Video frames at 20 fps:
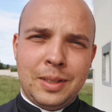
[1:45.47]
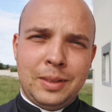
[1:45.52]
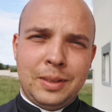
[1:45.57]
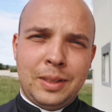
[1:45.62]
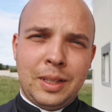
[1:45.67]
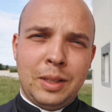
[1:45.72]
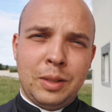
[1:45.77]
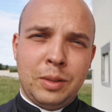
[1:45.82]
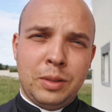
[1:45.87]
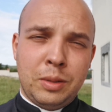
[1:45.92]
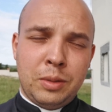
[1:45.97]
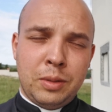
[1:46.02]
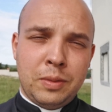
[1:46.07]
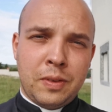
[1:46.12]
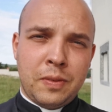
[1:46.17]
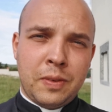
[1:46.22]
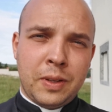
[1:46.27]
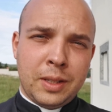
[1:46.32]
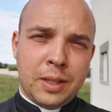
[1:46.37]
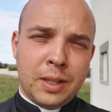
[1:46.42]
ten, który w
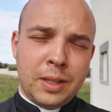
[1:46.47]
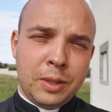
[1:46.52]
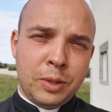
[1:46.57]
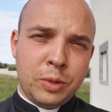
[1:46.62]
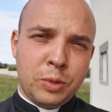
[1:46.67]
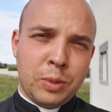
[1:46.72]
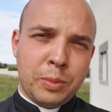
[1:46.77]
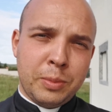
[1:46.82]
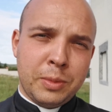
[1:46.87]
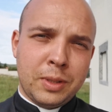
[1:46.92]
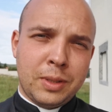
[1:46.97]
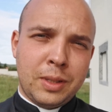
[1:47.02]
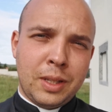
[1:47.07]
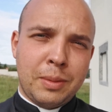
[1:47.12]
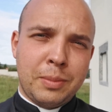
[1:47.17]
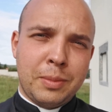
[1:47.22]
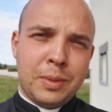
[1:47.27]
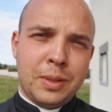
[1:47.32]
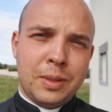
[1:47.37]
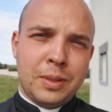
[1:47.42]
Ewangelii, którym
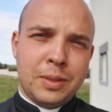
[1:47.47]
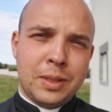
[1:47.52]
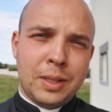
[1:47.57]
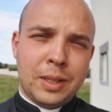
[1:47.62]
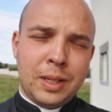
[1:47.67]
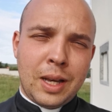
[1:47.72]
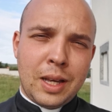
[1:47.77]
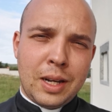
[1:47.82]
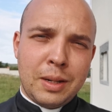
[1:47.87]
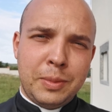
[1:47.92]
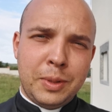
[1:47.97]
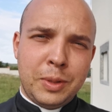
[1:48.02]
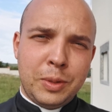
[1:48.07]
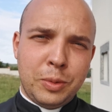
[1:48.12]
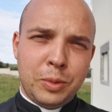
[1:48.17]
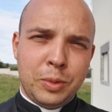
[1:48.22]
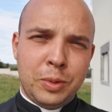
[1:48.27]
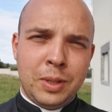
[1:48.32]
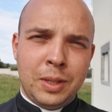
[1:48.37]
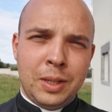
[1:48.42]
czytamy, że karmi
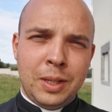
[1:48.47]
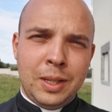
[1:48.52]
lud,